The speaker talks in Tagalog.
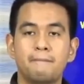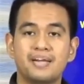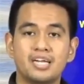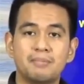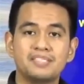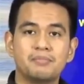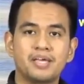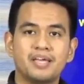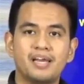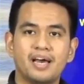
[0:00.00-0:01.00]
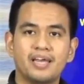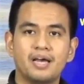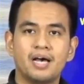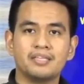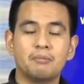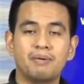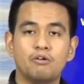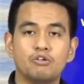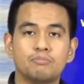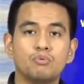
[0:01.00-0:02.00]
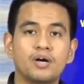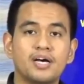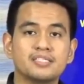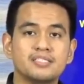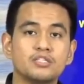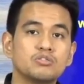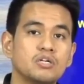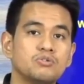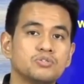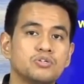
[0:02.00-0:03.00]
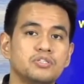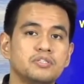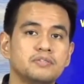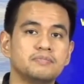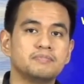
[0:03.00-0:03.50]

Para naman sa magiging lagay ng ating panahon bukas, dito sa Luzon,